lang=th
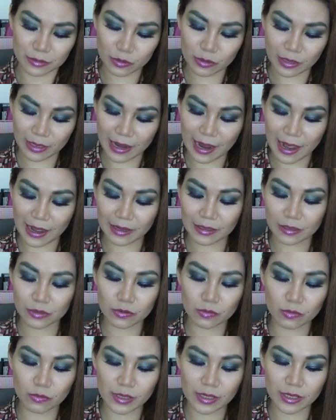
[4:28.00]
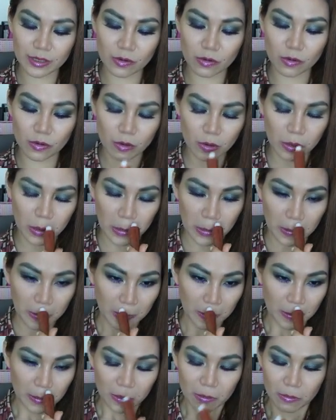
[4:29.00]
ทุกครั้งทุกวิดีโอ
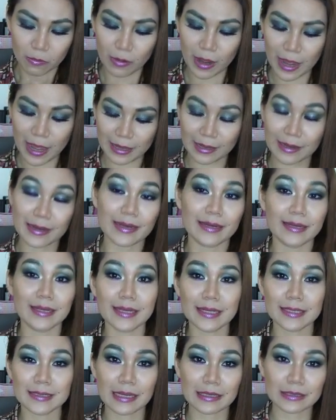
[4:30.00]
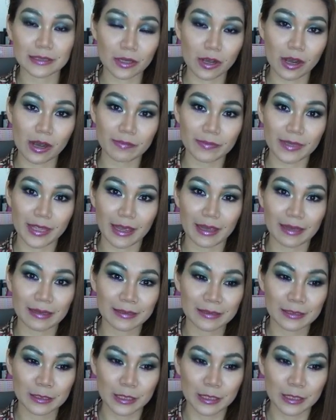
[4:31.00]
ว่ากลิ่นที่ดิฉันชอบเนี่ย